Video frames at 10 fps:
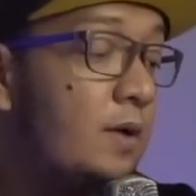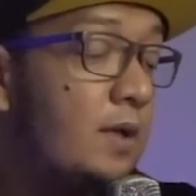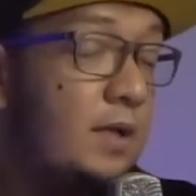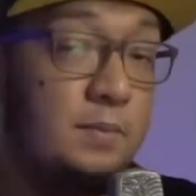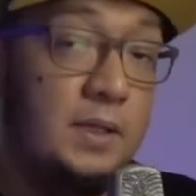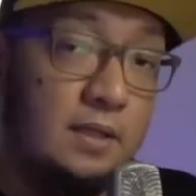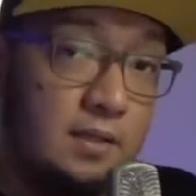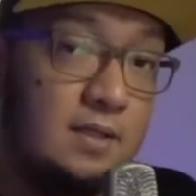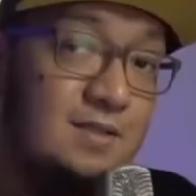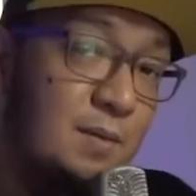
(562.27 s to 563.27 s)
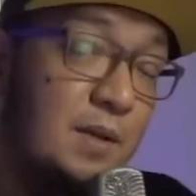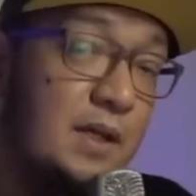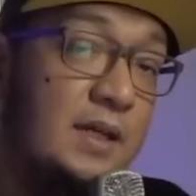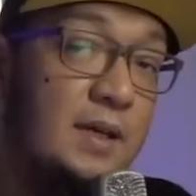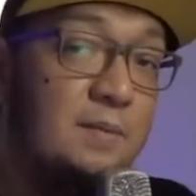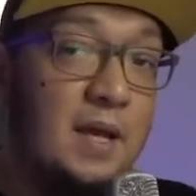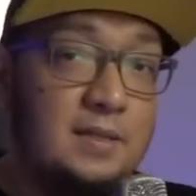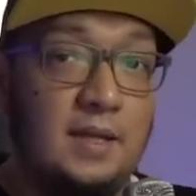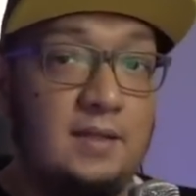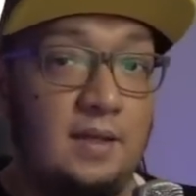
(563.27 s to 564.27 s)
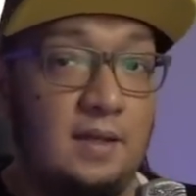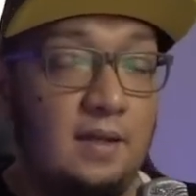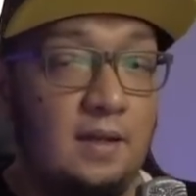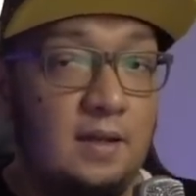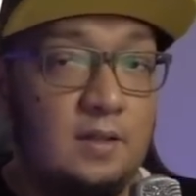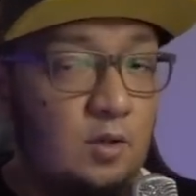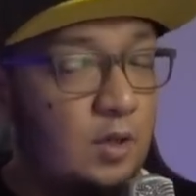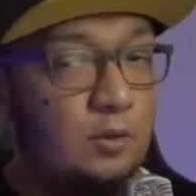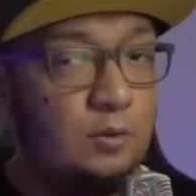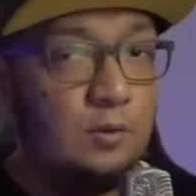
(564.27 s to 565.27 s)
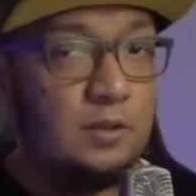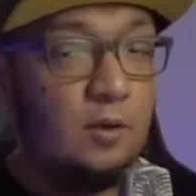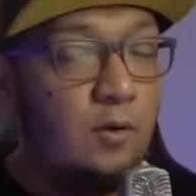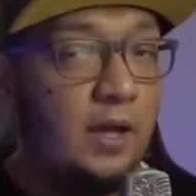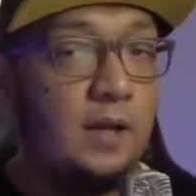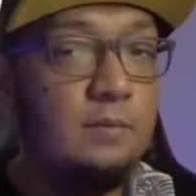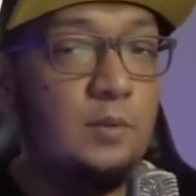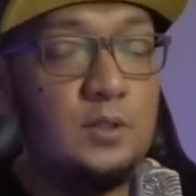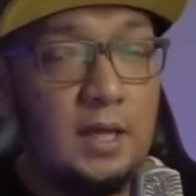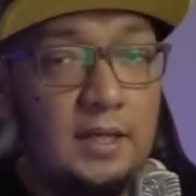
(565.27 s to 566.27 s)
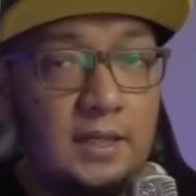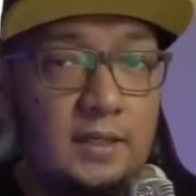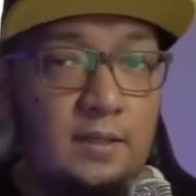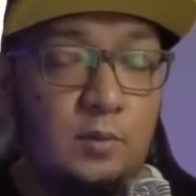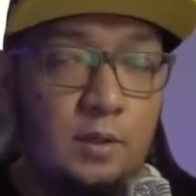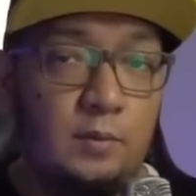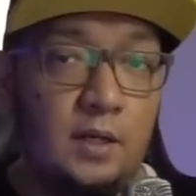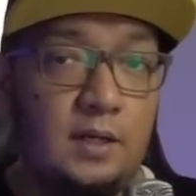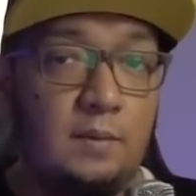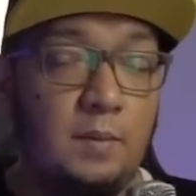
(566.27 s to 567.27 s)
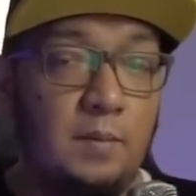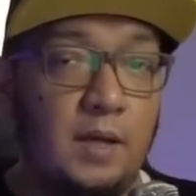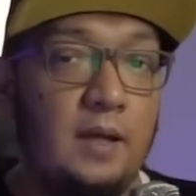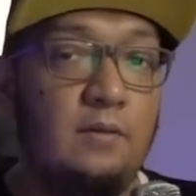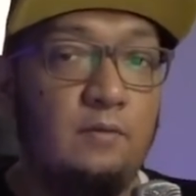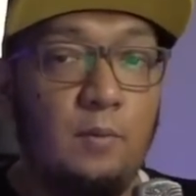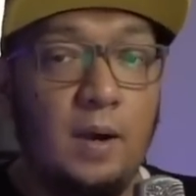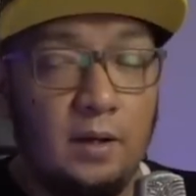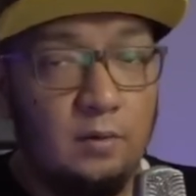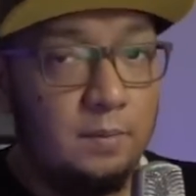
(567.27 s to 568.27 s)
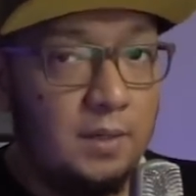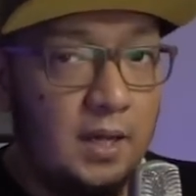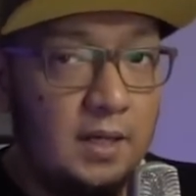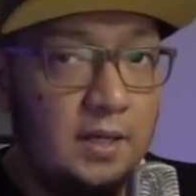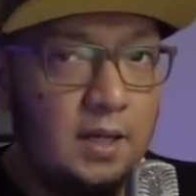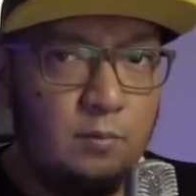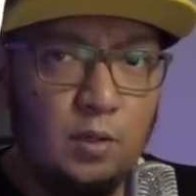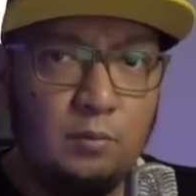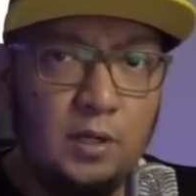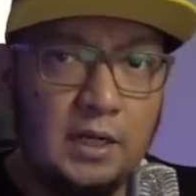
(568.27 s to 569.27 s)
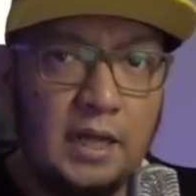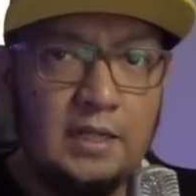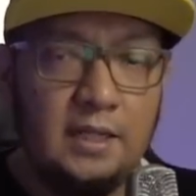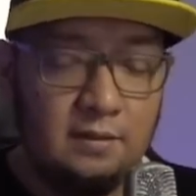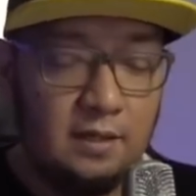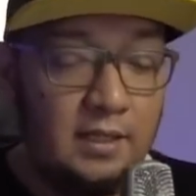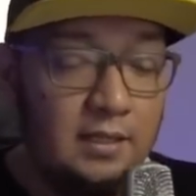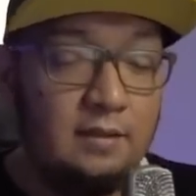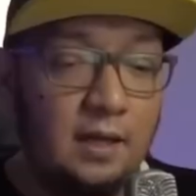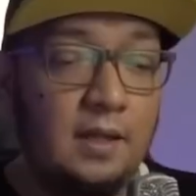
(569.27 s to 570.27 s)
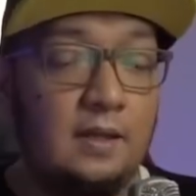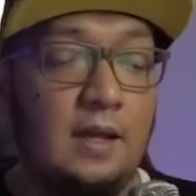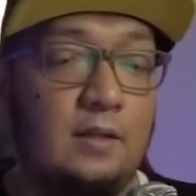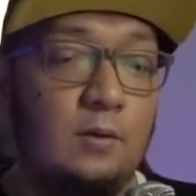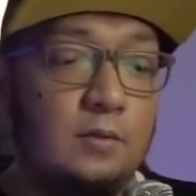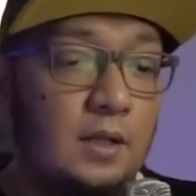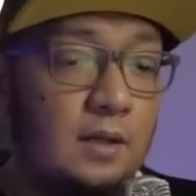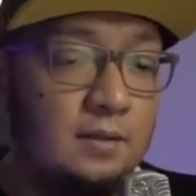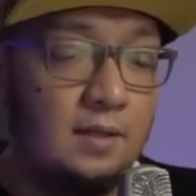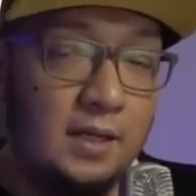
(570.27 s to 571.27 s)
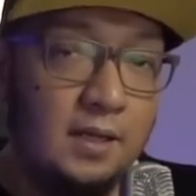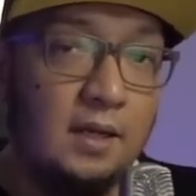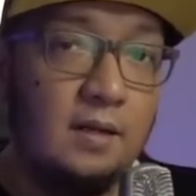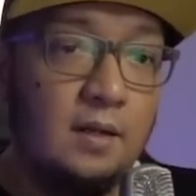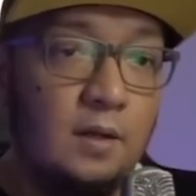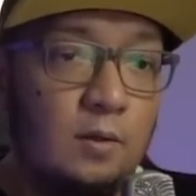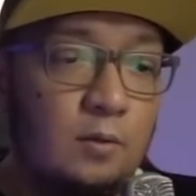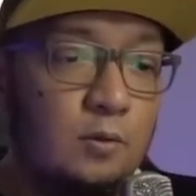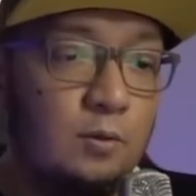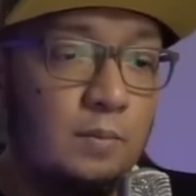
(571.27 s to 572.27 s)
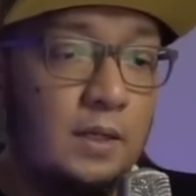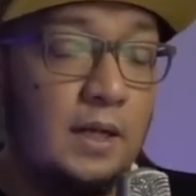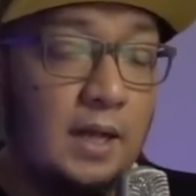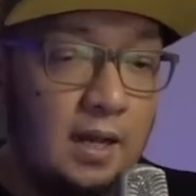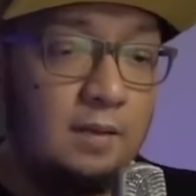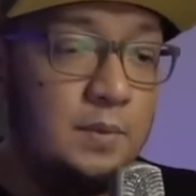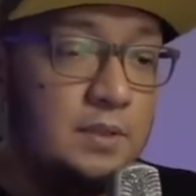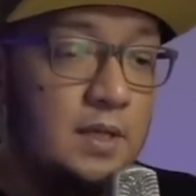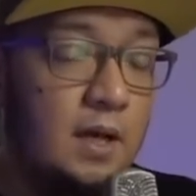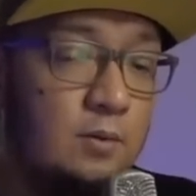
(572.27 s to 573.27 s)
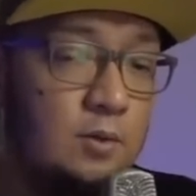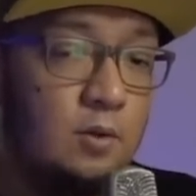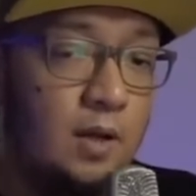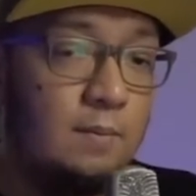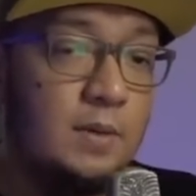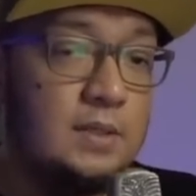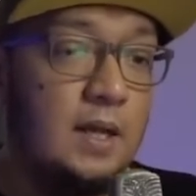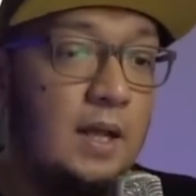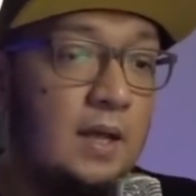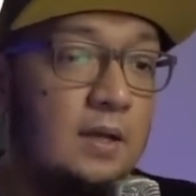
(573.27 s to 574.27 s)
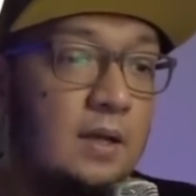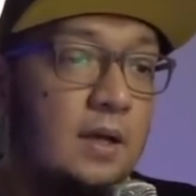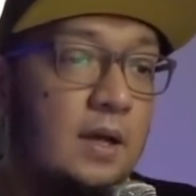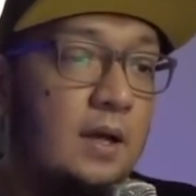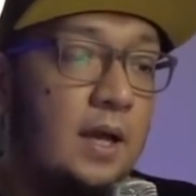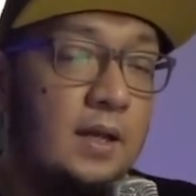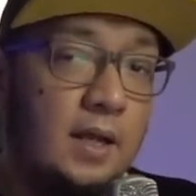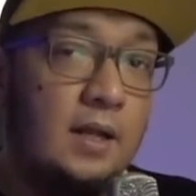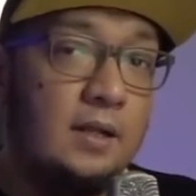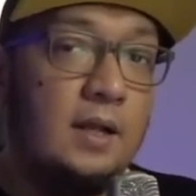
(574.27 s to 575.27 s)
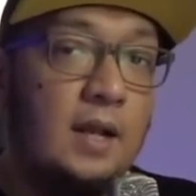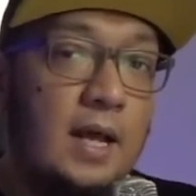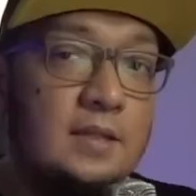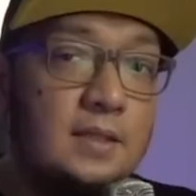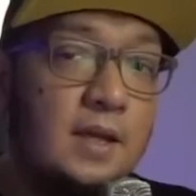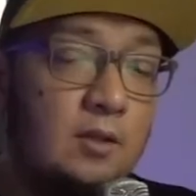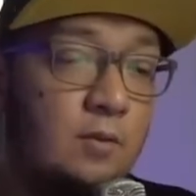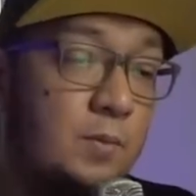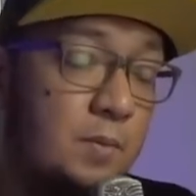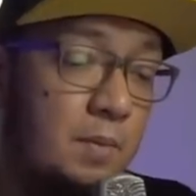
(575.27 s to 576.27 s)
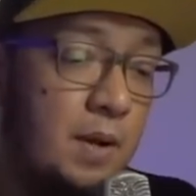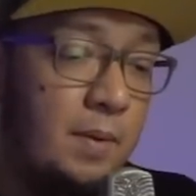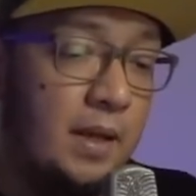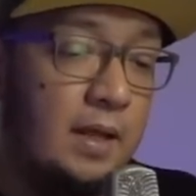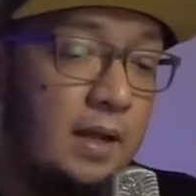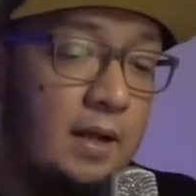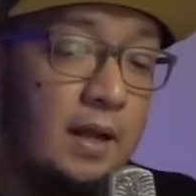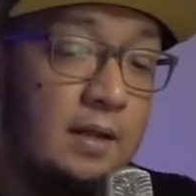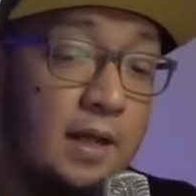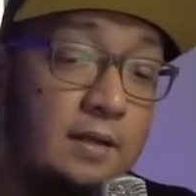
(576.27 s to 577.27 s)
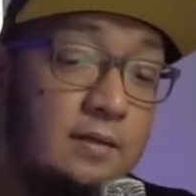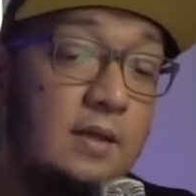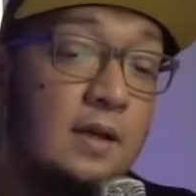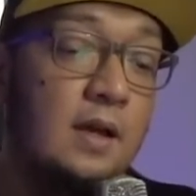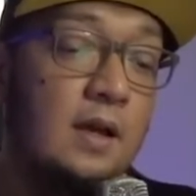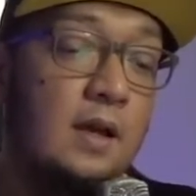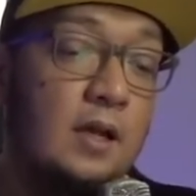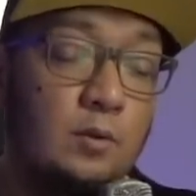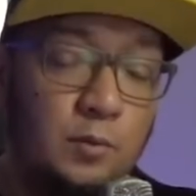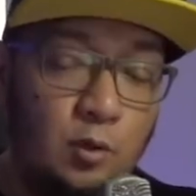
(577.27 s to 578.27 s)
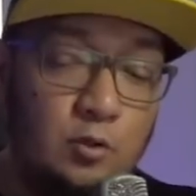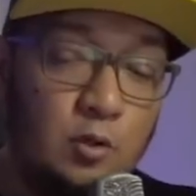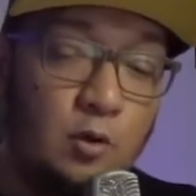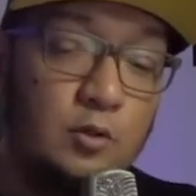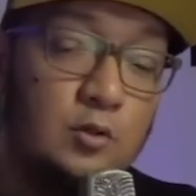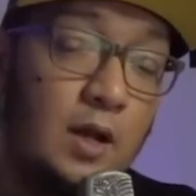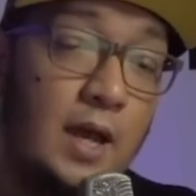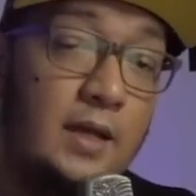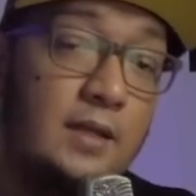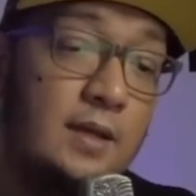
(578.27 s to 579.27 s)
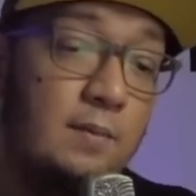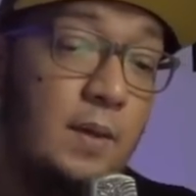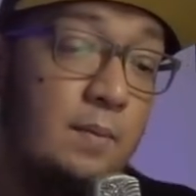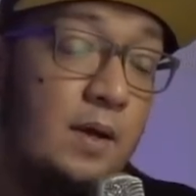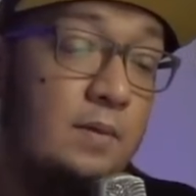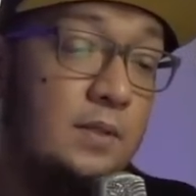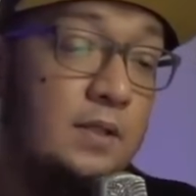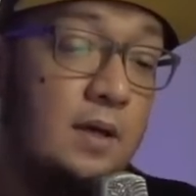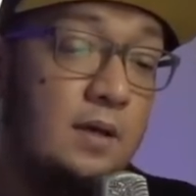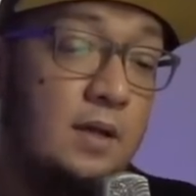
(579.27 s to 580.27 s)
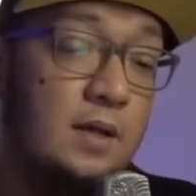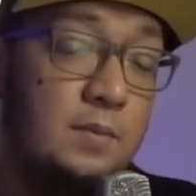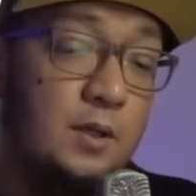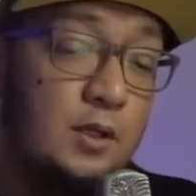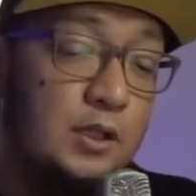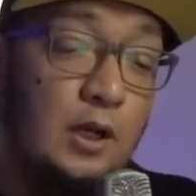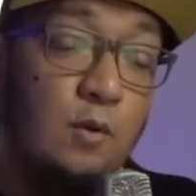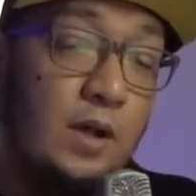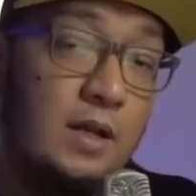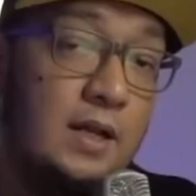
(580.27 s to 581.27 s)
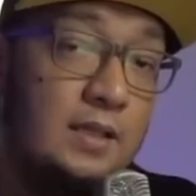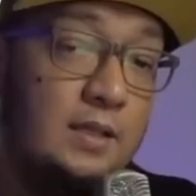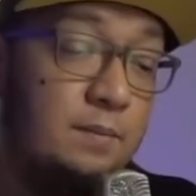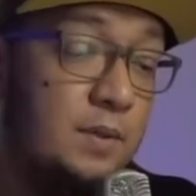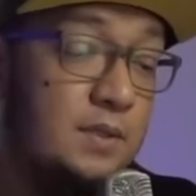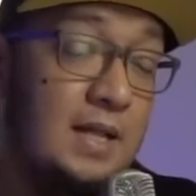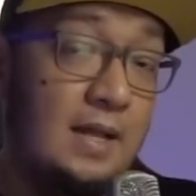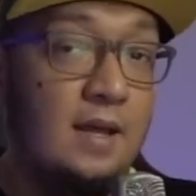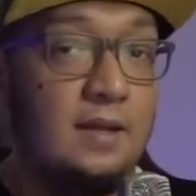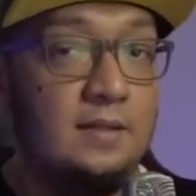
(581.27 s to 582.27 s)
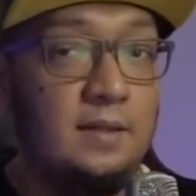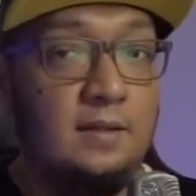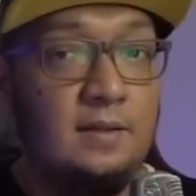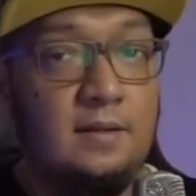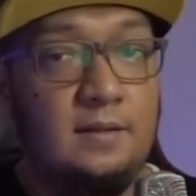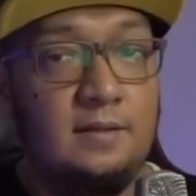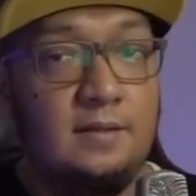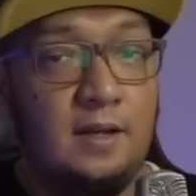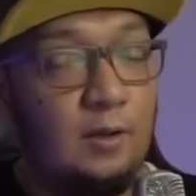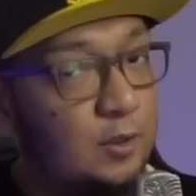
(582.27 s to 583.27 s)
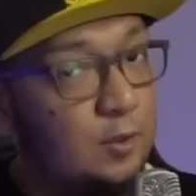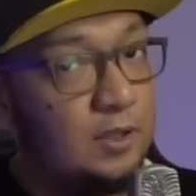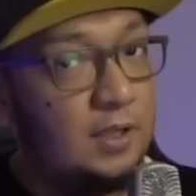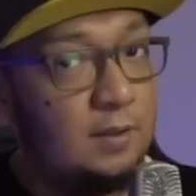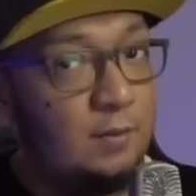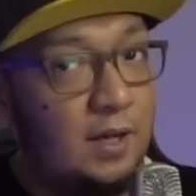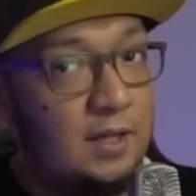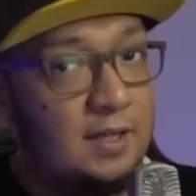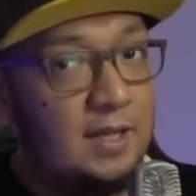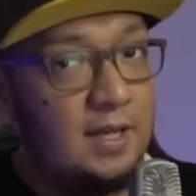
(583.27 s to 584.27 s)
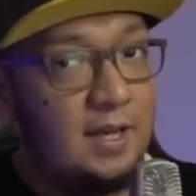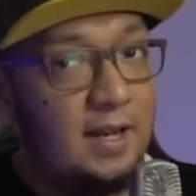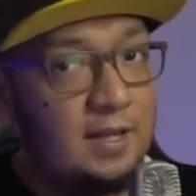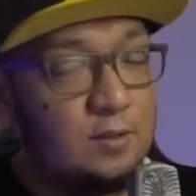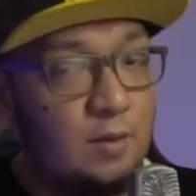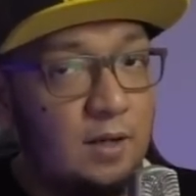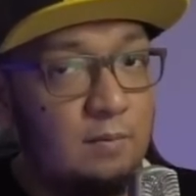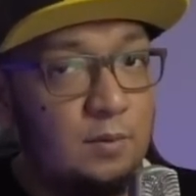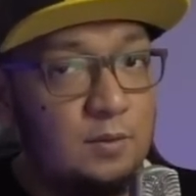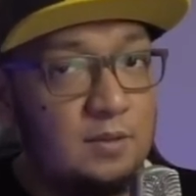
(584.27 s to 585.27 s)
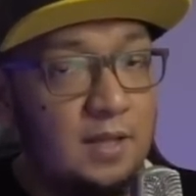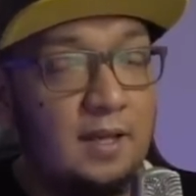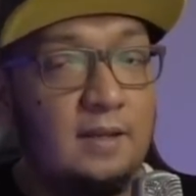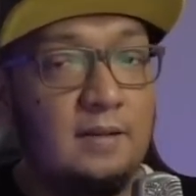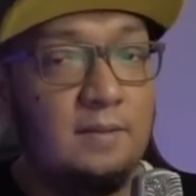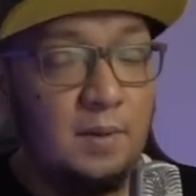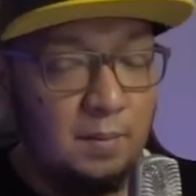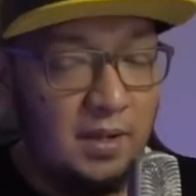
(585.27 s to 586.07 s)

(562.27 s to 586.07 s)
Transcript: lebih intens dibandingin yang biasanya. So itu tauge rebus kali ini mudah-mudahan ini memberikan info baru kepada kalian dan mudah-mudahan kalian terintrik atau tertrigger untuk mengenal lebih jauh soal masalah eh, handheld-handheld klasik ataupun beberapa handheld-handheld ataupun konsol-konsol lain yang memang eh, lebih, di luar dari tipe standarnya. Kalau gitu kita ketemu lagi di next tauge Rebus and bye-bye